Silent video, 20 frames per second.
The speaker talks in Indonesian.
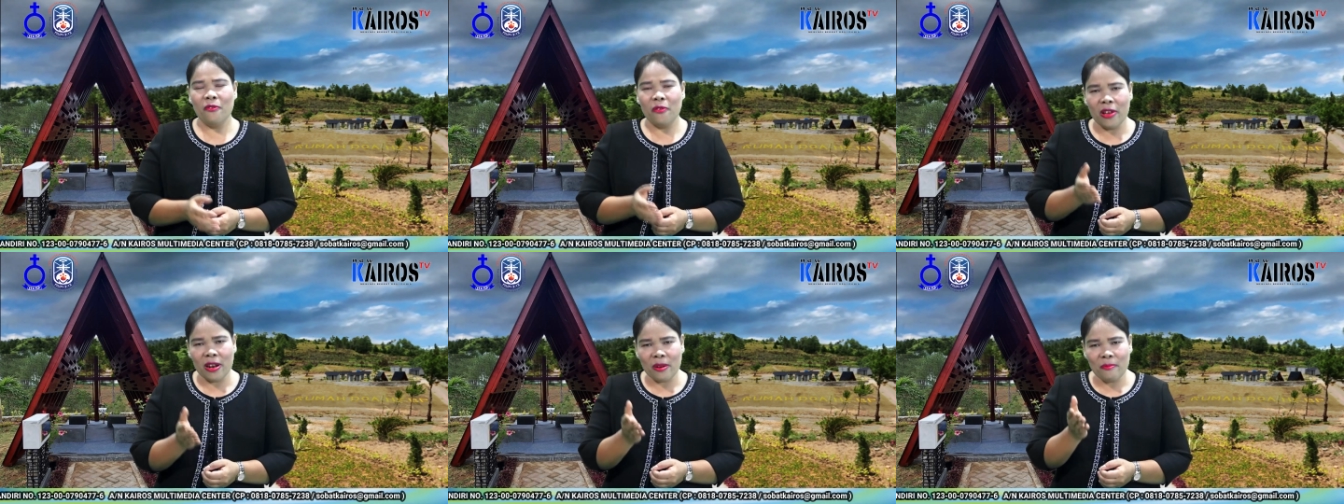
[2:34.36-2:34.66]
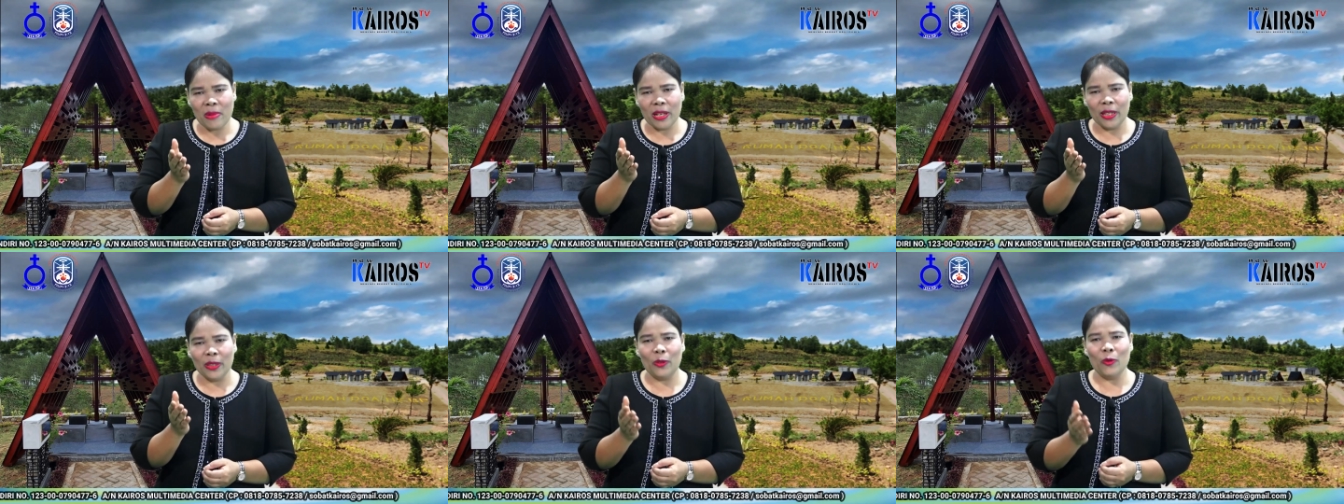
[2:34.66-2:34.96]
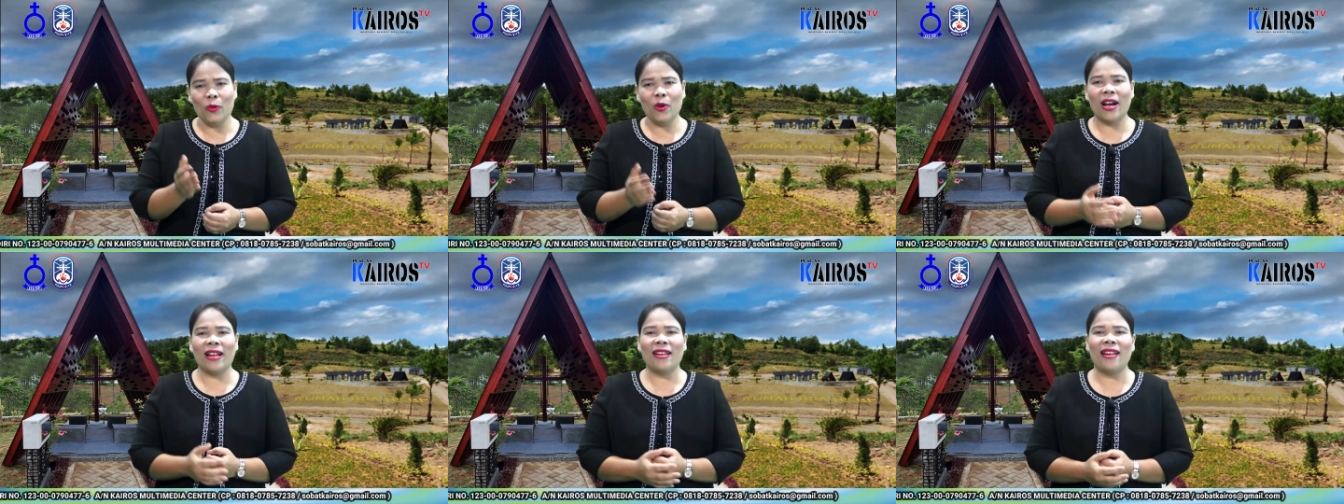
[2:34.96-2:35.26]
firman
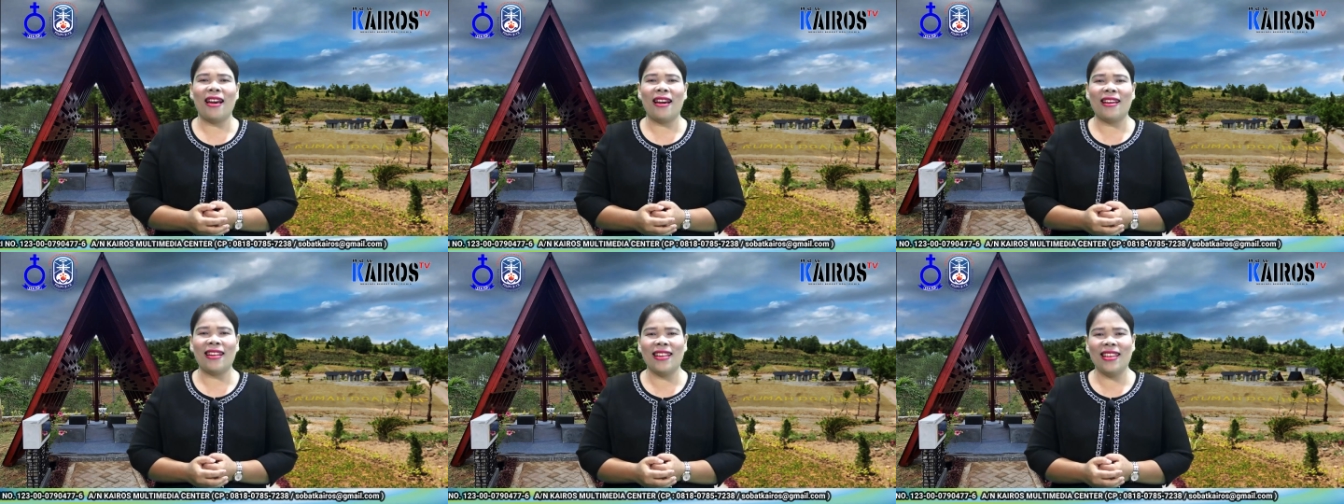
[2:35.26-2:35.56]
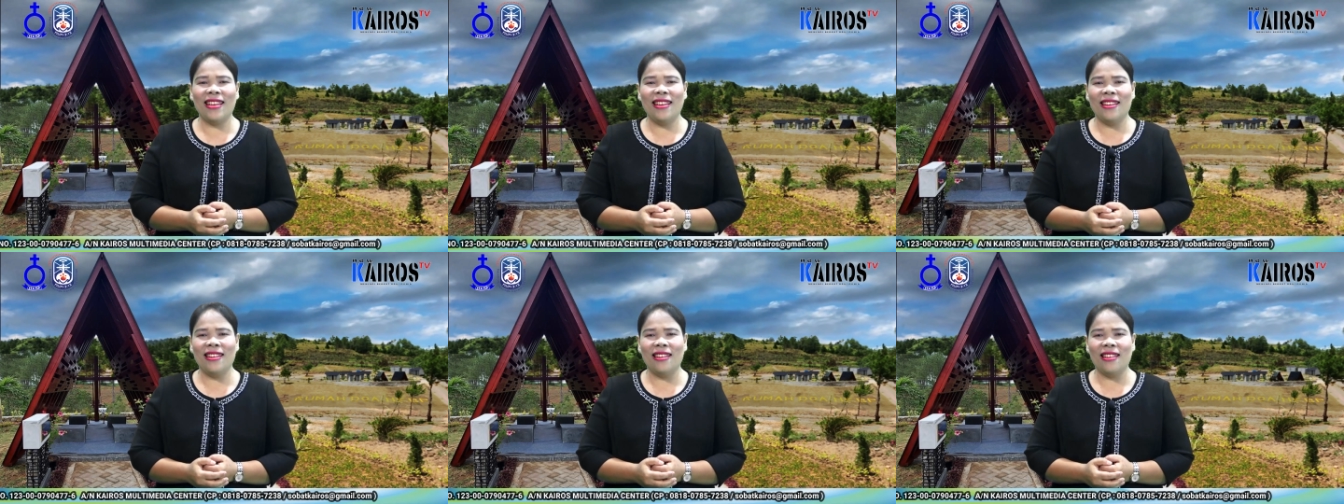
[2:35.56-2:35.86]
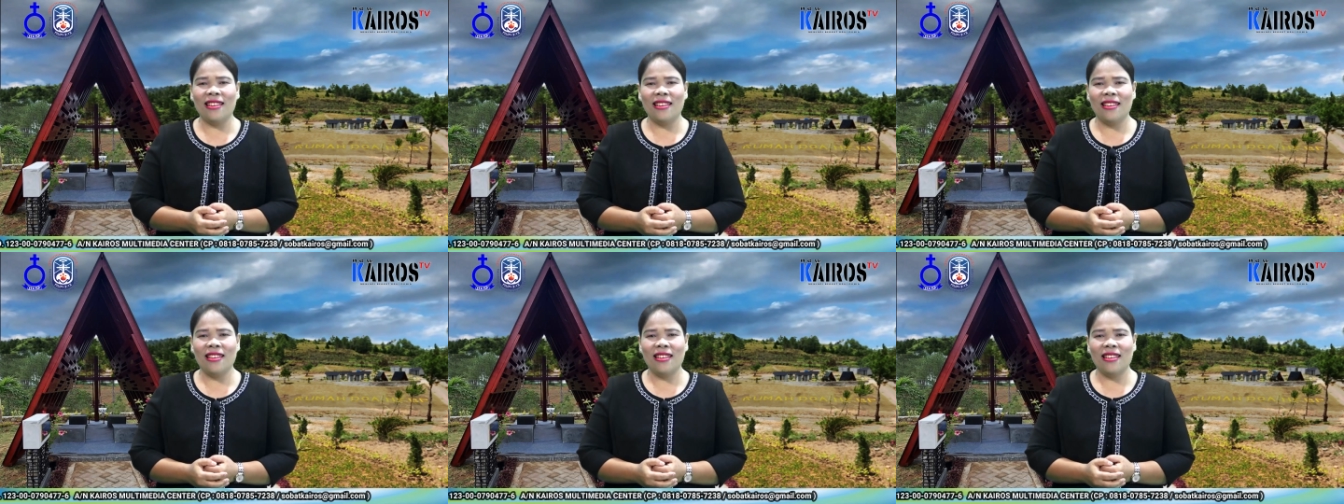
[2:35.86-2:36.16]
Tuhan hari
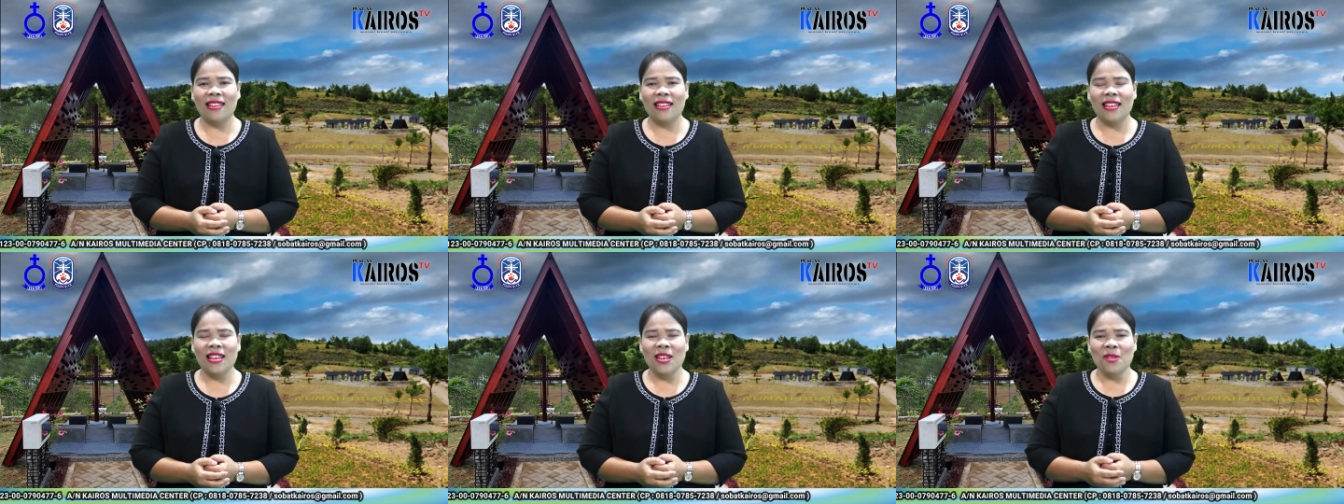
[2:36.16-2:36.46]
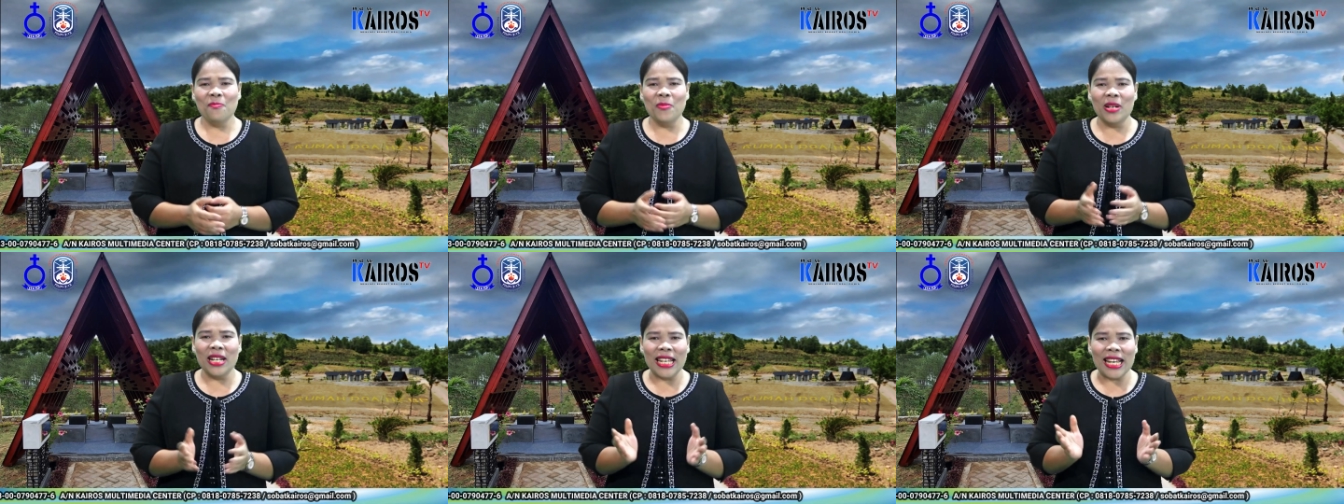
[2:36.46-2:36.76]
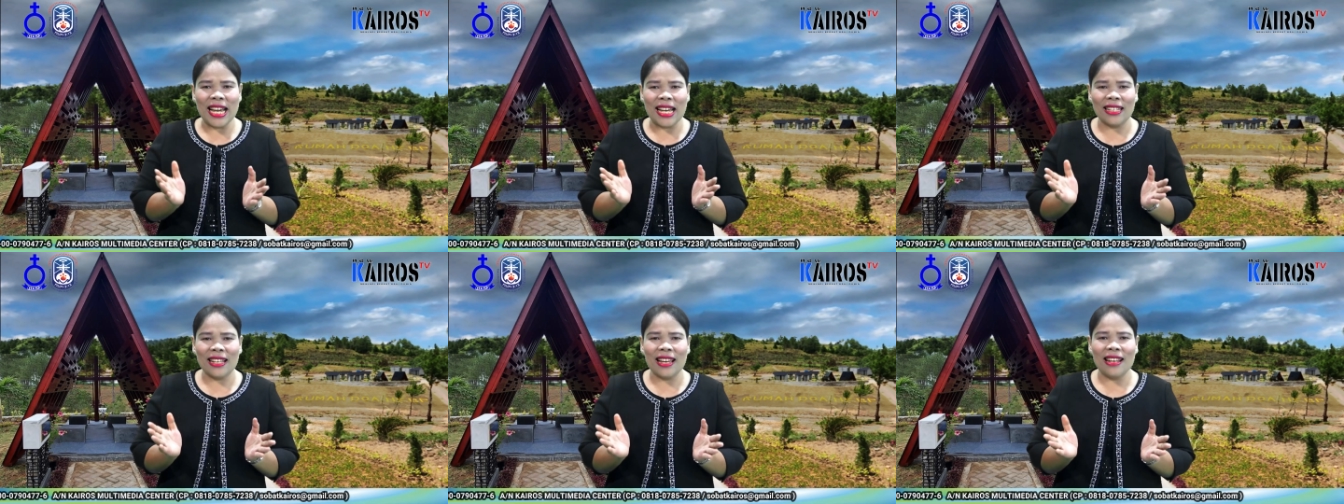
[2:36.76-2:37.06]
ini
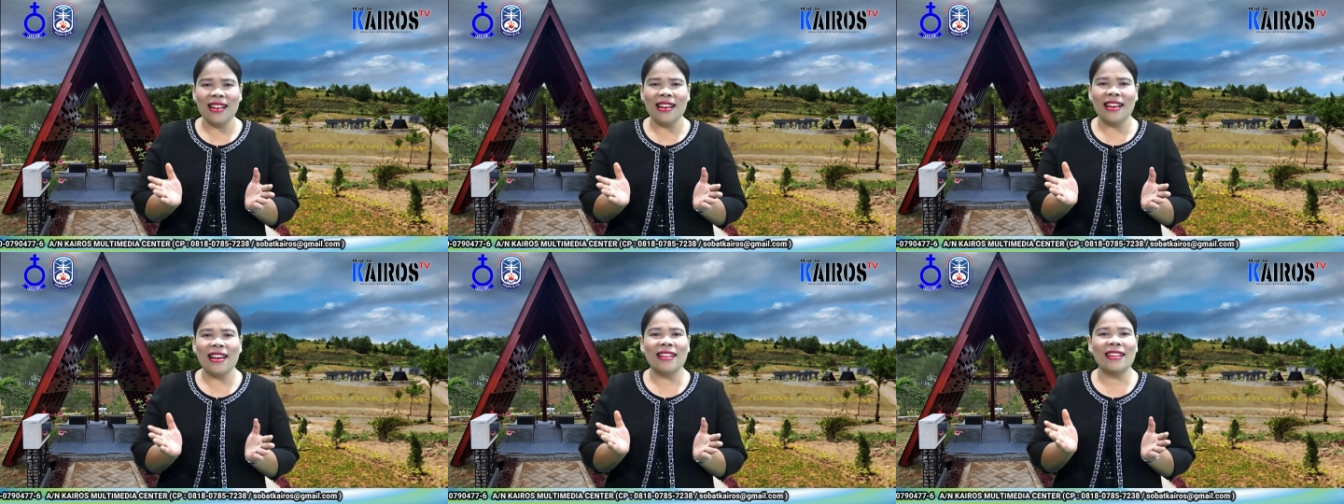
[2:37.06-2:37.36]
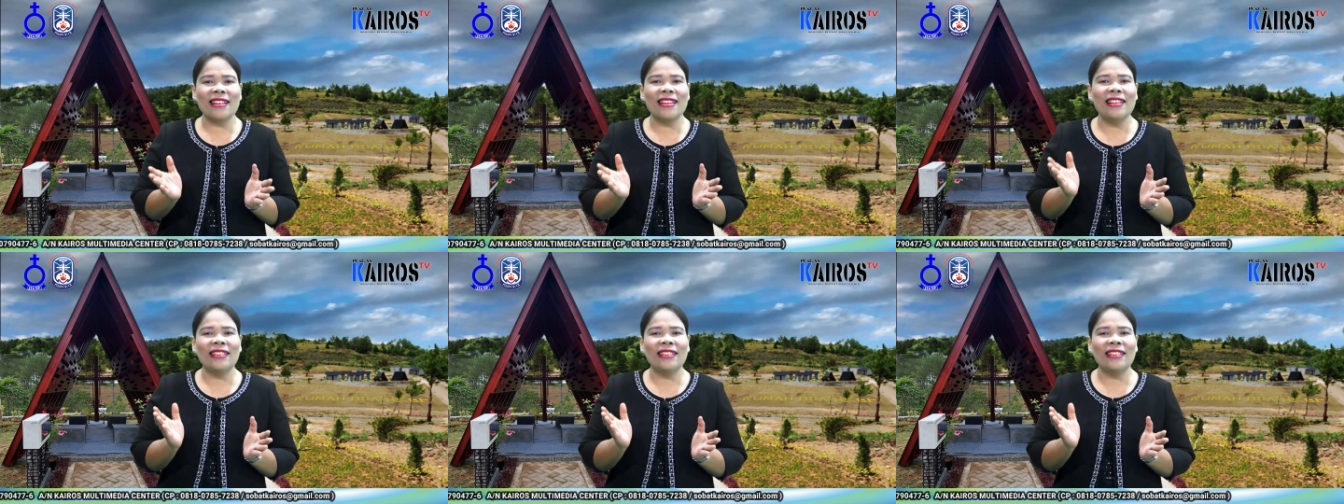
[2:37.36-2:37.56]
mengingatkan agar